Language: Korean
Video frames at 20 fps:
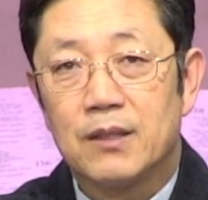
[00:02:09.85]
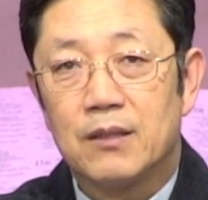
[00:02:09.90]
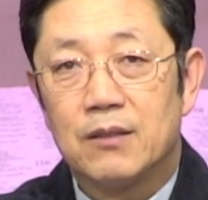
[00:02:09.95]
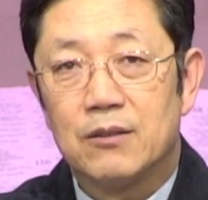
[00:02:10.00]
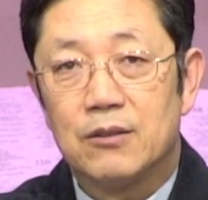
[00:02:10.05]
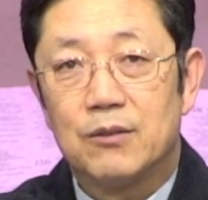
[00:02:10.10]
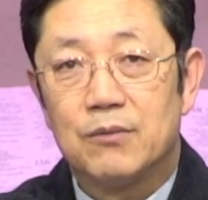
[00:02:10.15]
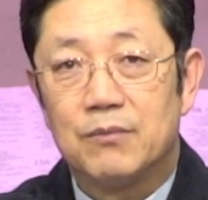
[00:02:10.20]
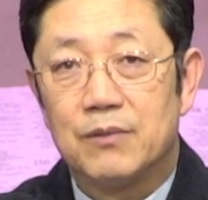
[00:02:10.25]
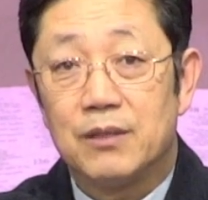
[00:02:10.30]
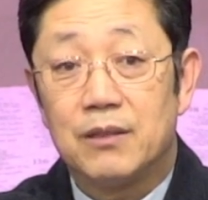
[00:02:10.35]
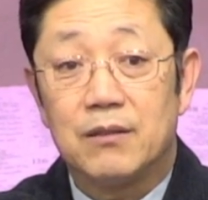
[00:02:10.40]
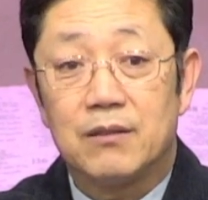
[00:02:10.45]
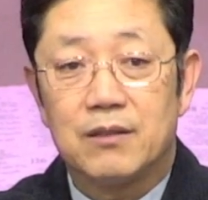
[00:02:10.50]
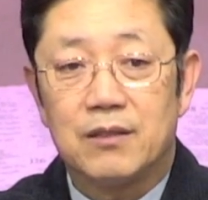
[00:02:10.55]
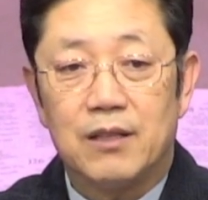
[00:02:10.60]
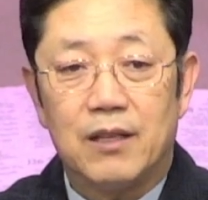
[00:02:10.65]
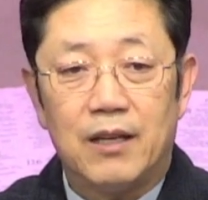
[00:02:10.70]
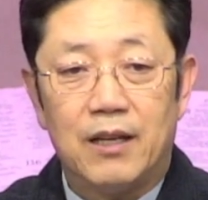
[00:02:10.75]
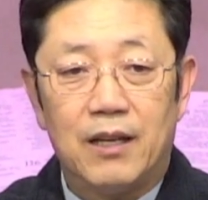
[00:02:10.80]
지금
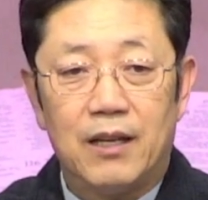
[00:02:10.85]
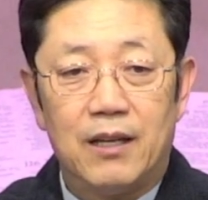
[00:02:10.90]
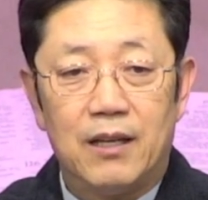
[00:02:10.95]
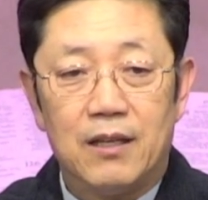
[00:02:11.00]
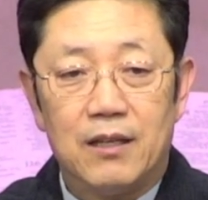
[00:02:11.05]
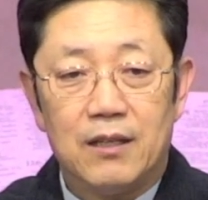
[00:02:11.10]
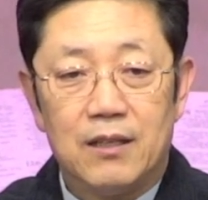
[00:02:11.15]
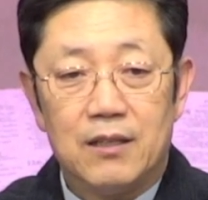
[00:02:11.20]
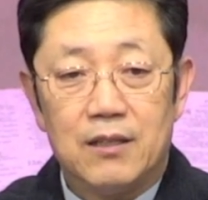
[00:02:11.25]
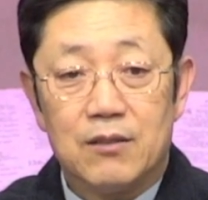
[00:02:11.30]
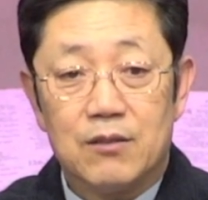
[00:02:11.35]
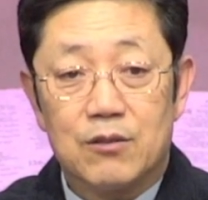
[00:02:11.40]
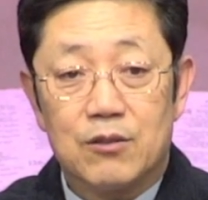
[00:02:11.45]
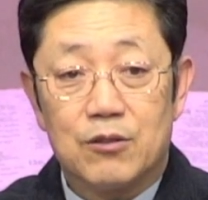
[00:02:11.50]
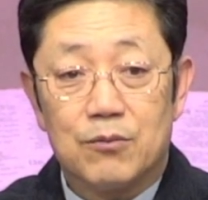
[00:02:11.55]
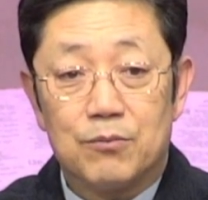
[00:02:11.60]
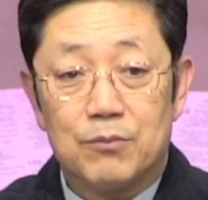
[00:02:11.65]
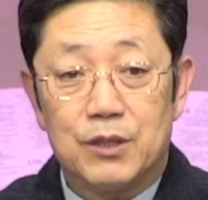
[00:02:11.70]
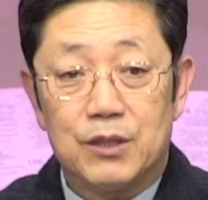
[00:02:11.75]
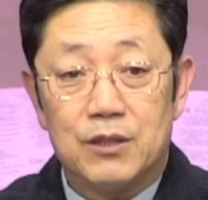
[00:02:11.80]
튀르키예
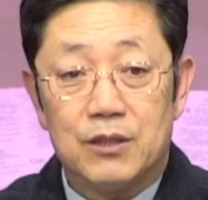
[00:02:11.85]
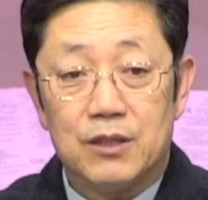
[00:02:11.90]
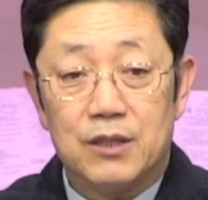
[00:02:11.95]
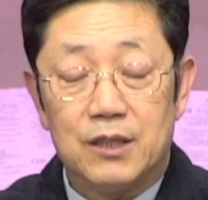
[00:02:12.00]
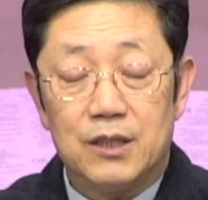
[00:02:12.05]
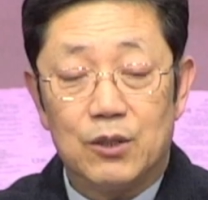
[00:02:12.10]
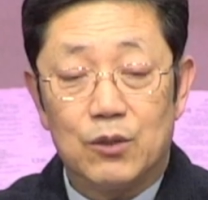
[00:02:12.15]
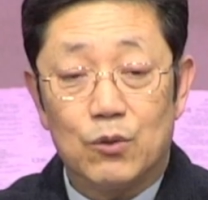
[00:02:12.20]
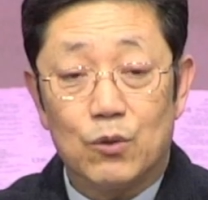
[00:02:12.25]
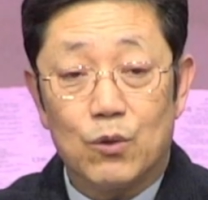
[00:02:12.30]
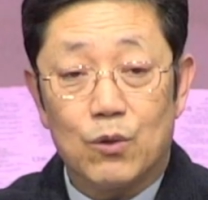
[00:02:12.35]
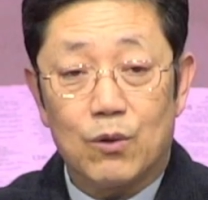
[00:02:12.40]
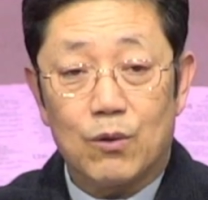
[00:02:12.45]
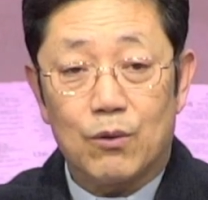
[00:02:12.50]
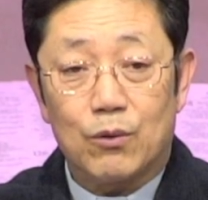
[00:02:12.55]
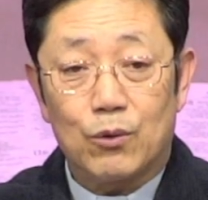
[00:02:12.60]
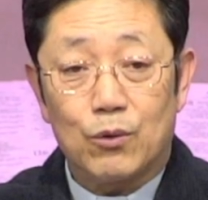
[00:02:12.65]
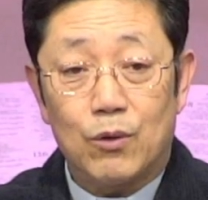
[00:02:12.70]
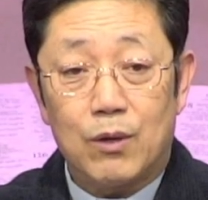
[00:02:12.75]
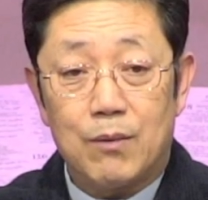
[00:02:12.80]
지금 지진이 또
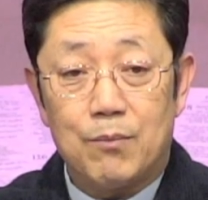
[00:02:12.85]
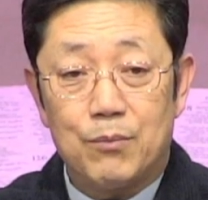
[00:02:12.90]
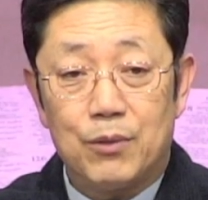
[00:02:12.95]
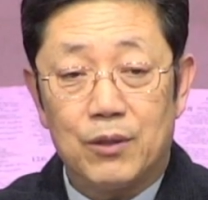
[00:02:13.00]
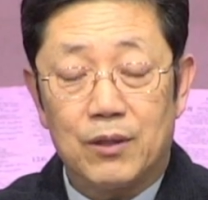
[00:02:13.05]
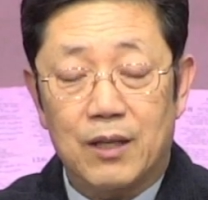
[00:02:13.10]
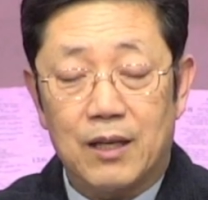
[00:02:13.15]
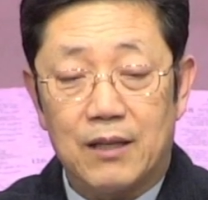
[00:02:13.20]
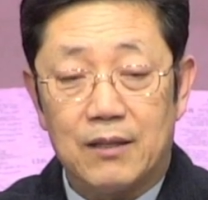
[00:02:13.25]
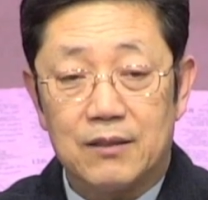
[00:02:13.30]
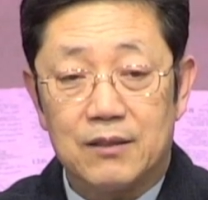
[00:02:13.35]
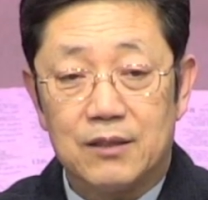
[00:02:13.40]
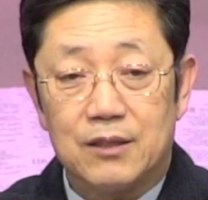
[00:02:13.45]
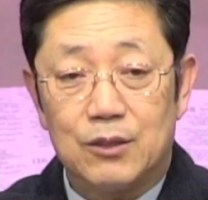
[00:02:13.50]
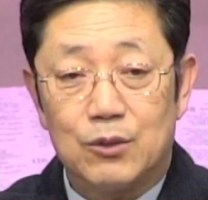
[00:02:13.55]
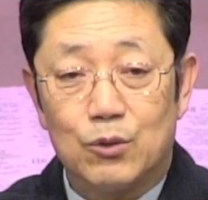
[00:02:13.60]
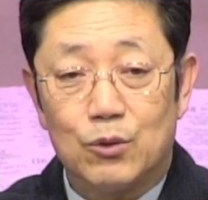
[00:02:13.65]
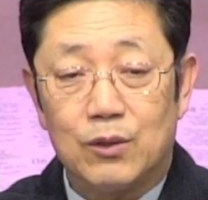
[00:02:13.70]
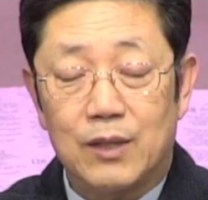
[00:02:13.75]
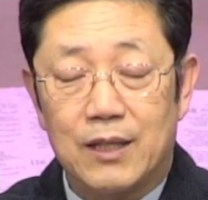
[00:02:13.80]
또 한 번 강진이
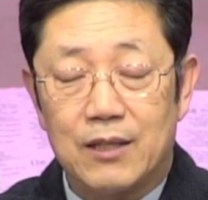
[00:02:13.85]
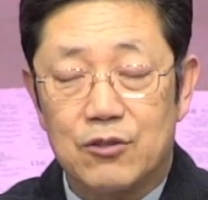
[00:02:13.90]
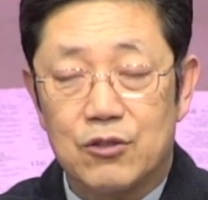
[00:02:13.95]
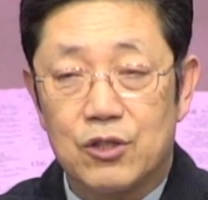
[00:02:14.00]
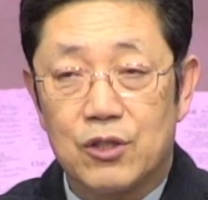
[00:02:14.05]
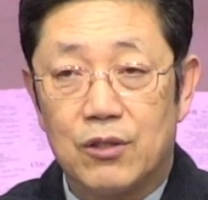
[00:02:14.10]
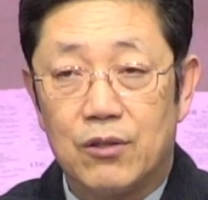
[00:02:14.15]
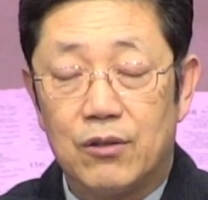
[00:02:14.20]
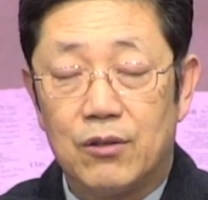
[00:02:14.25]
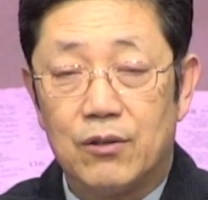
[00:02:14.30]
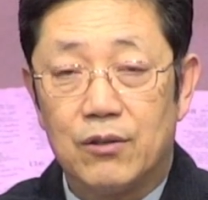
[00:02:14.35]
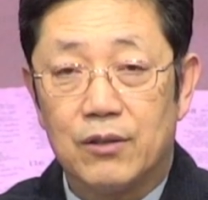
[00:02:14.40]
또 났죠.